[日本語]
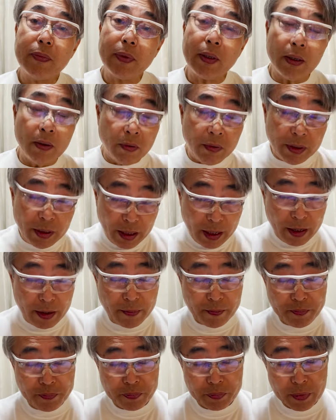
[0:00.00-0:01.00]
これ
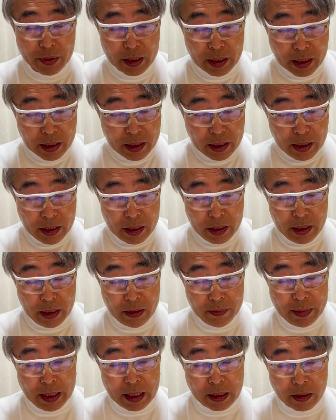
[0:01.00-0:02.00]
で、えー、
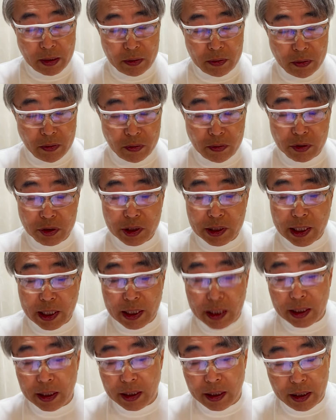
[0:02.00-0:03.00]
まあ、この試合
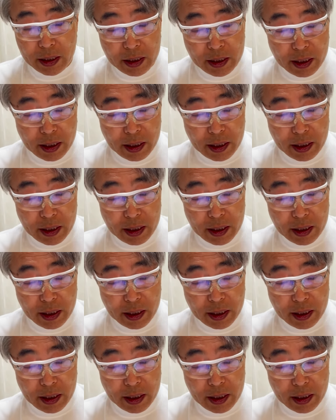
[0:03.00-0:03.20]
入